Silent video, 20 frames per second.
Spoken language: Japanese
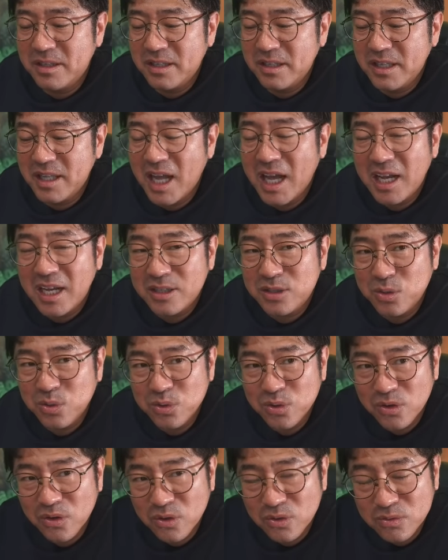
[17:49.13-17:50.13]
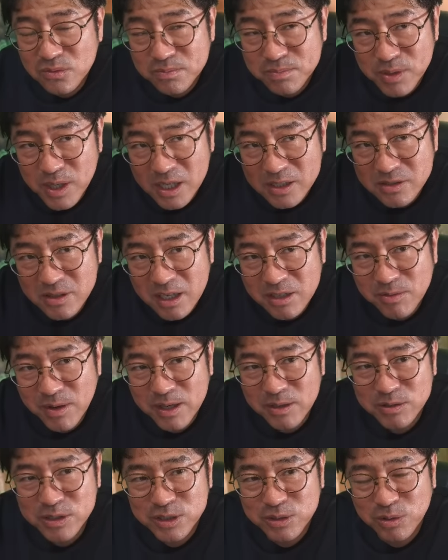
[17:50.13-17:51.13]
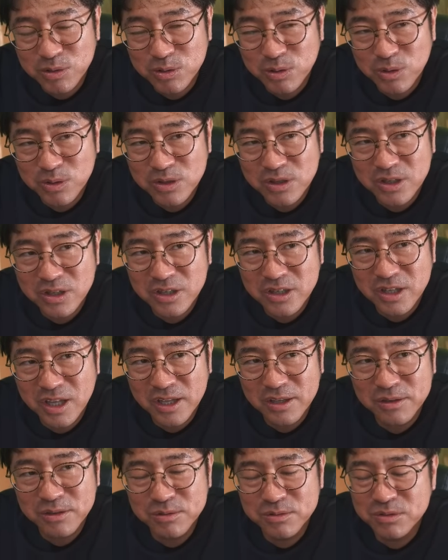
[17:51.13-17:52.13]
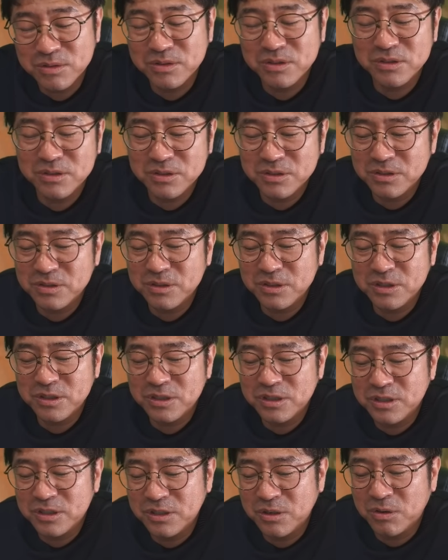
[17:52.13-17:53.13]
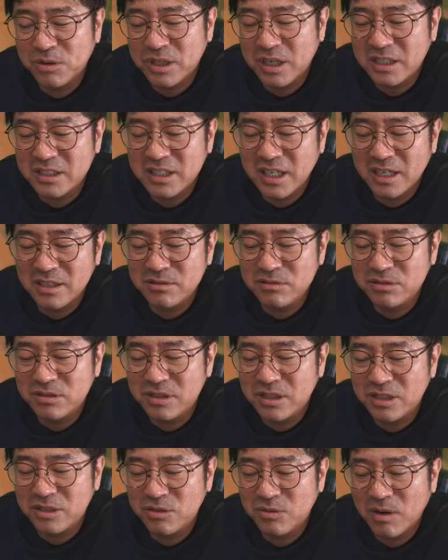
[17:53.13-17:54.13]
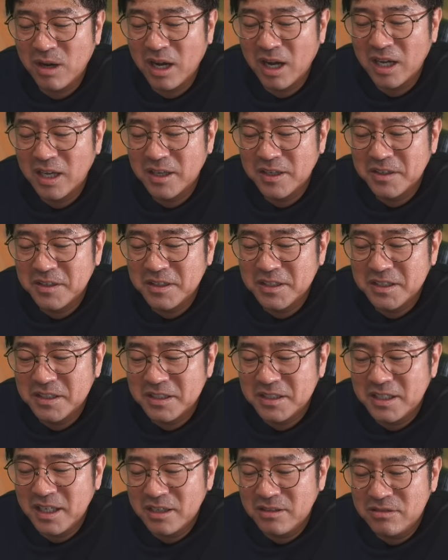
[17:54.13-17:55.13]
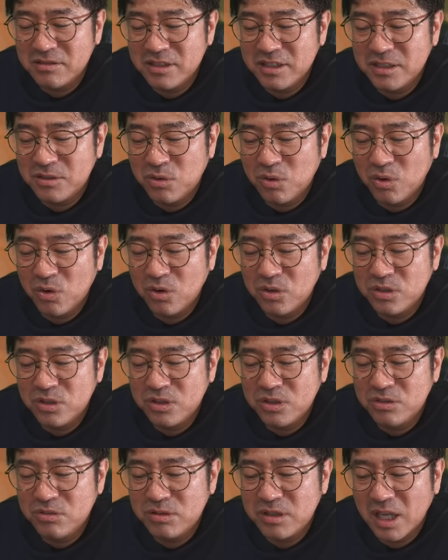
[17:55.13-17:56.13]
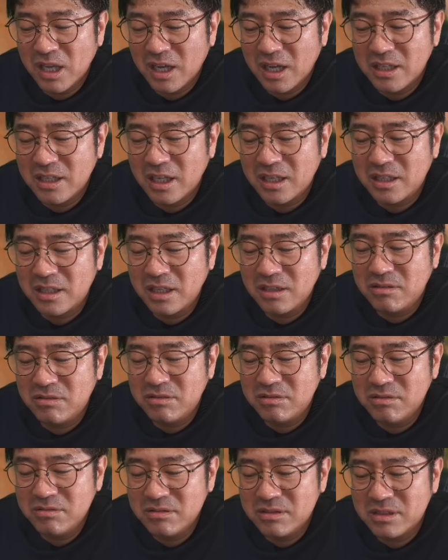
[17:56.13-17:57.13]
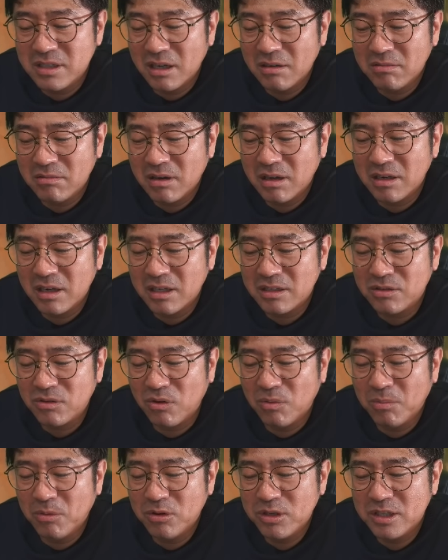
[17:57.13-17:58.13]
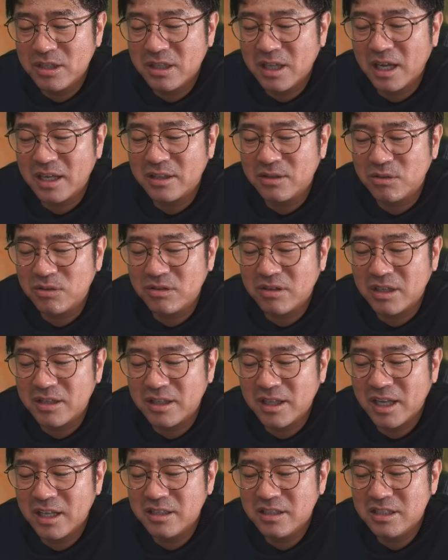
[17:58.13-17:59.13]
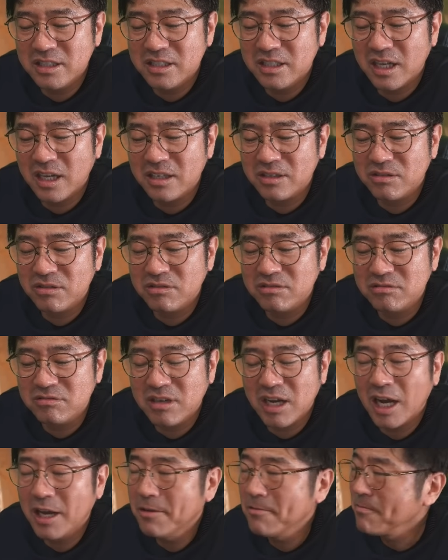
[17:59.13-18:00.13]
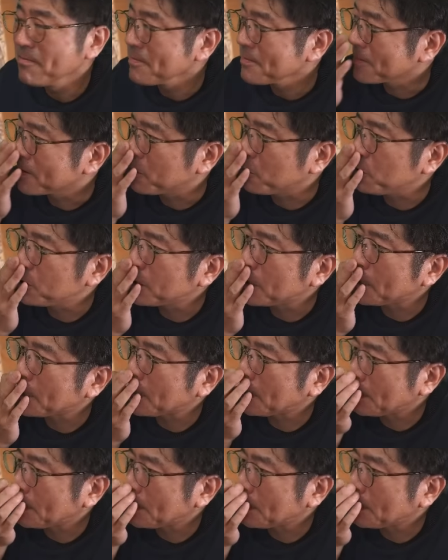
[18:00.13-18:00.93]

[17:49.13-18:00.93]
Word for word: なんかそのプラスアルファの仕事っていうようなジャンルっていうのは、逆にこう豊かなってくるんちゃうかなと思いたいというか、念じたいというか、どう言いたらいい